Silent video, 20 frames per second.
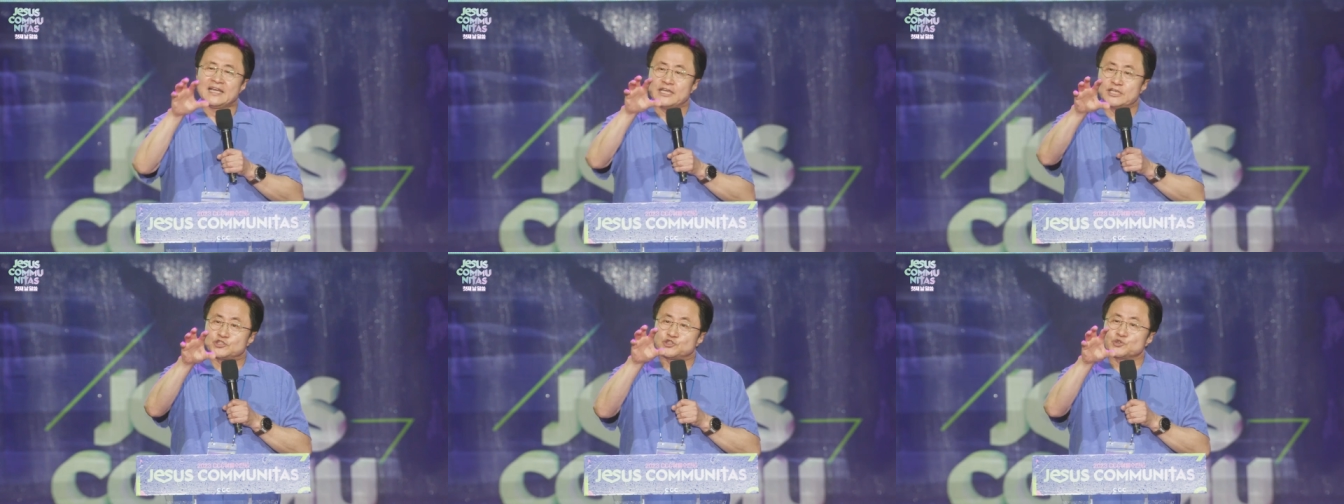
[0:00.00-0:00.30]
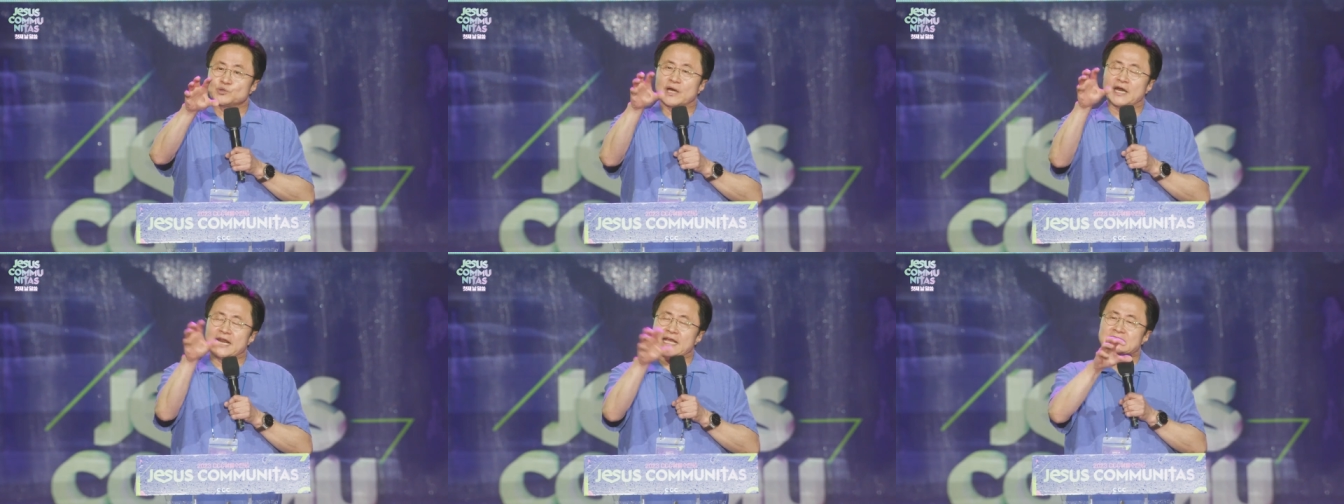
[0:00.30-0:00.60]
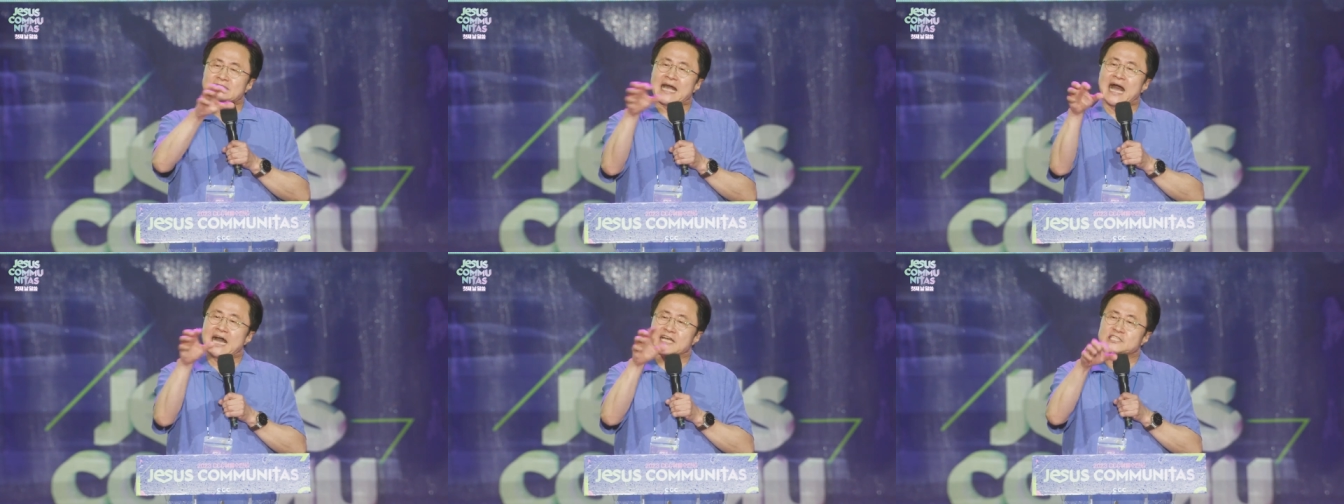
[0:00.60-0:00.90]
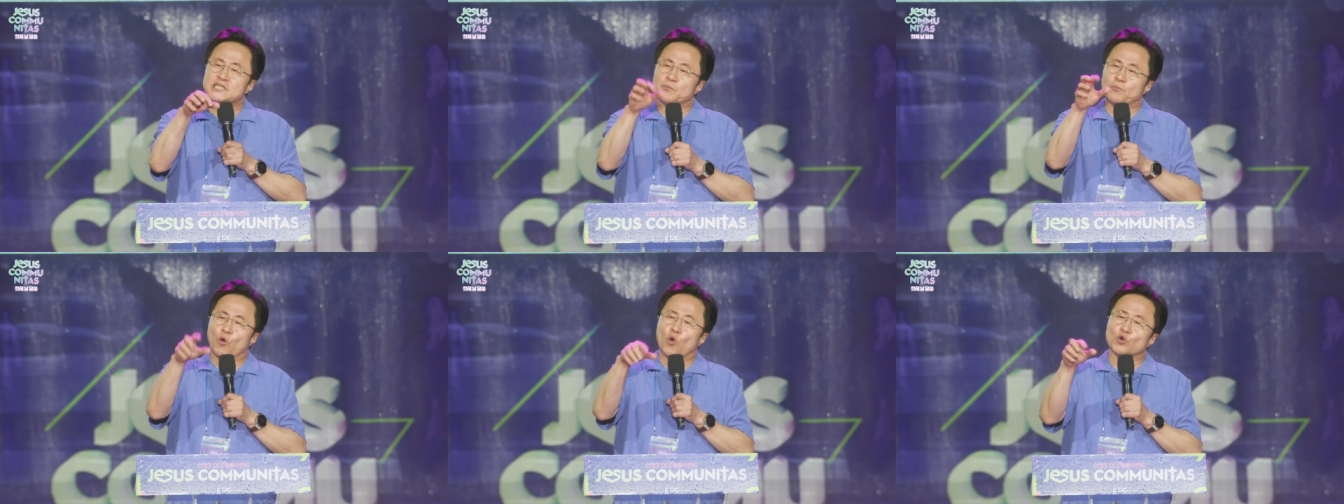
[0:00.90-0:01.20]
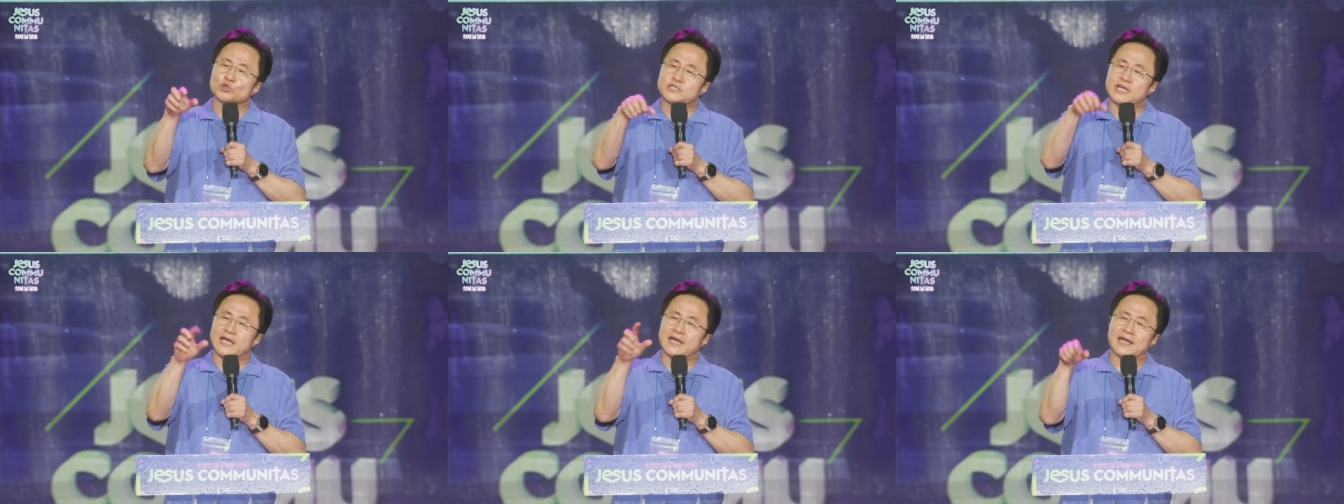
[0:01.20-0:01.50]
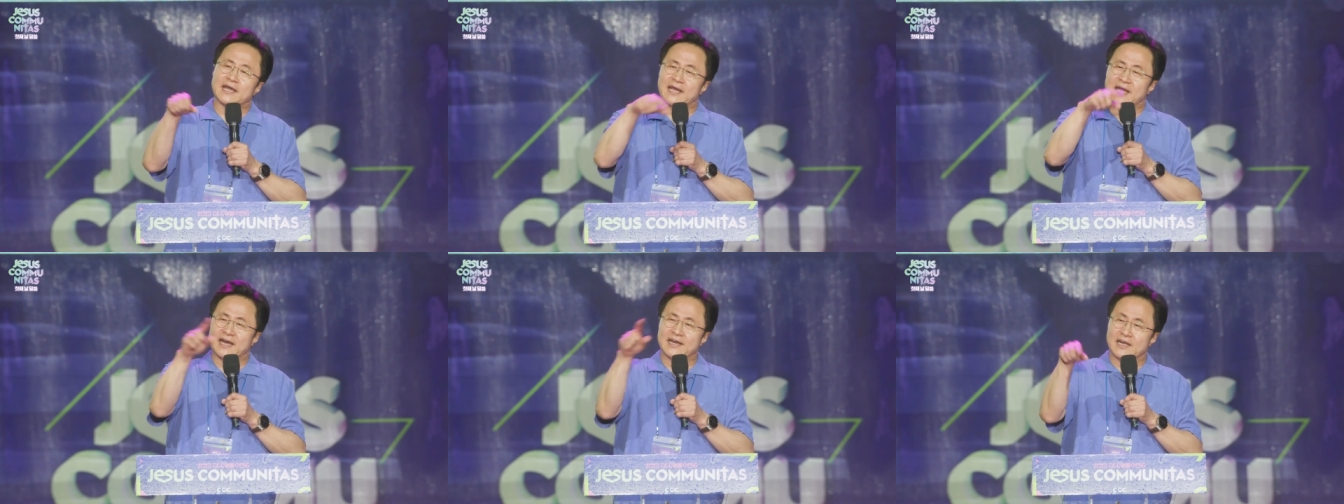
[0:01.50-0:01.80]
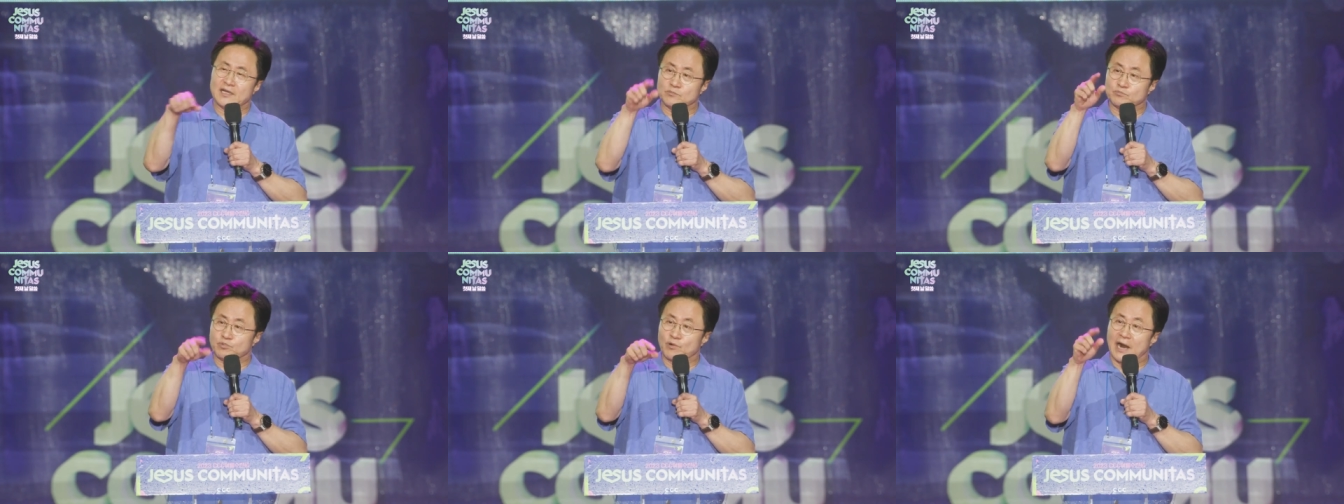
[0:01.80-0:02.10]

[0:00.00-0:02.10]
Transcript: 이 중간에 사십오 세에 하는